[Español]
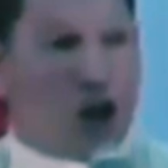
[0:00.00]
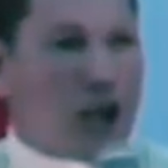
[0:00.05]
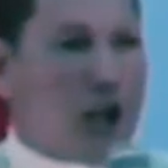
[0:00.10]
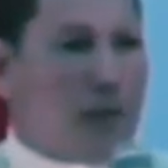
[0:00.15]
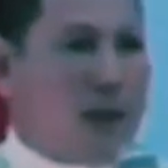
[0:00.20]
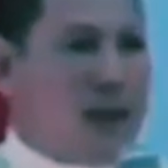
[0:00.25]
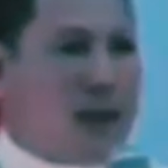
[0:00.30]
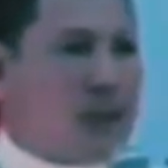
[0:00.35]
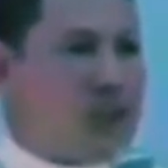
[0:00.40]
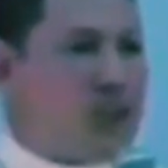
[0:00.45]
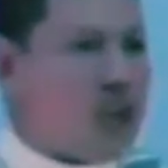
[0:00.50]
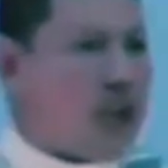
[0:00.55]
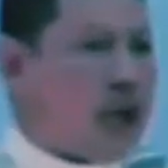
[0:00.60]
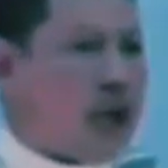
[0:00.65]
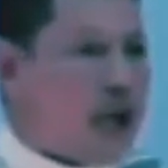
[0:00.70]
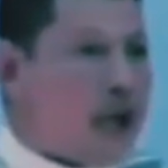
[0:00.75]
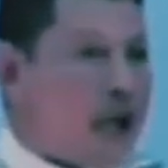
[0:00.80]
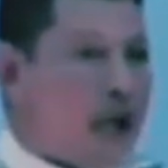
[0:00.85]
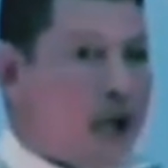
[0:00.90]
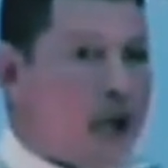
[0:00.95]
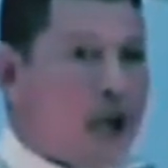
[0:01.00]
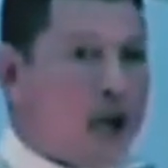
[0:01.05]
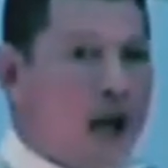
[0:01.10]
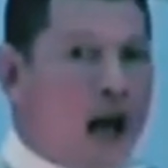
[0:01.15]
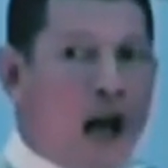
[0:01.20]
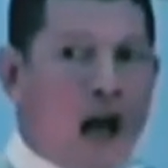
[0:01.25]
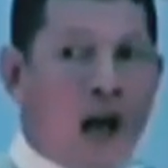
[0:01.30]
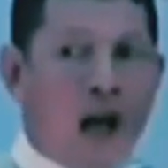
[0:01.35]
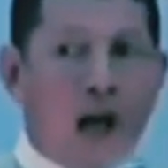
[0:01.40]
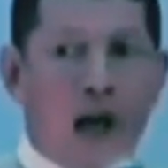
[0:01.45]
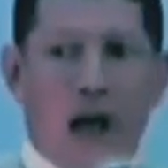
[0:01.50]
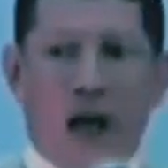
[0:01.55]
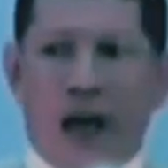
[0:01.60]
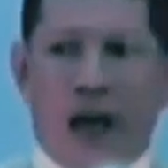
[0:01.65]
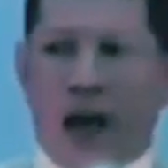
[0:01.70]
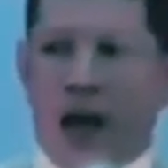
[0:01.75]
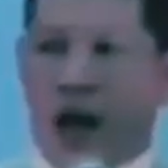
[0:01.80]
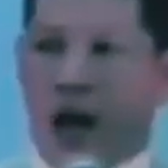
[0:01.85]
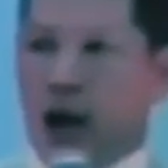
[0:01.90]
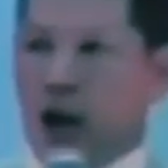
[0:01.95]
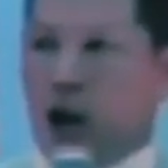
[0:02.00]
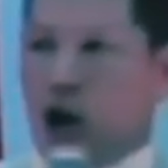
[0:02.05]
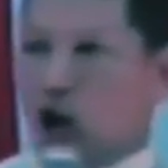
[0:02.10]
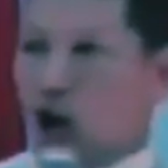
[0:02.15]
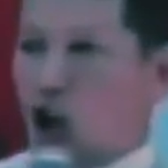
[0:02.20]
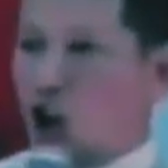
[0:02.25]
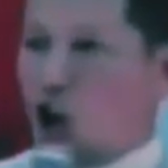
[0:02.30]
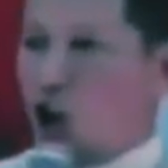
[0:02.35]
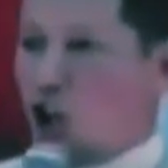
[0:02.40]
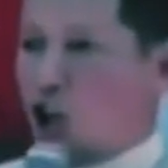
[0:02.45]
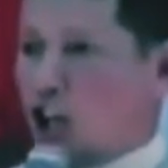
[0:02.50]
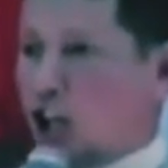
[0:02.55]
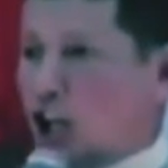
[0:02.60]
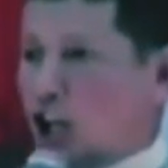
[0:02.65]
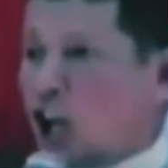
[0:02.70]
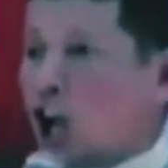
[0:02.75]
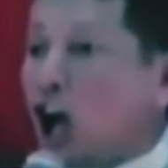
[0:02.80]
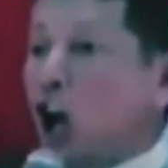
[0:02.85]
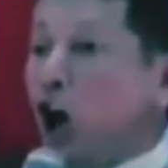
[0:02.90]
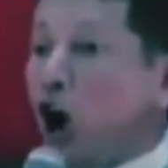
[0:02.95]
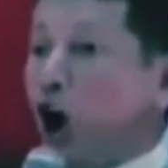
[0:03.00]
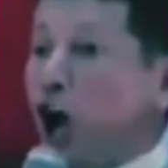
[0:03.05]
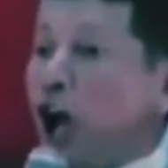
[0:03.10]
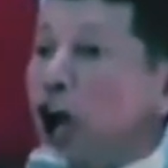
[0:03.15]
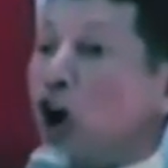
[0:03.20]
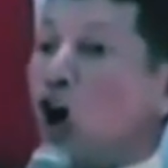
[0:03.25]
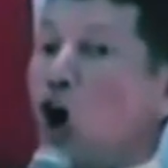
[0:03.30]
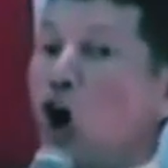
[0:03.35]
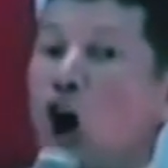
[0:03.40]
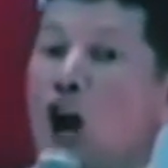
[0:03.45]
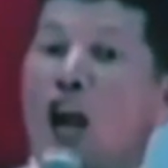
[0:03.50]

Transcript: Yo que pensé que era, eran los, los, los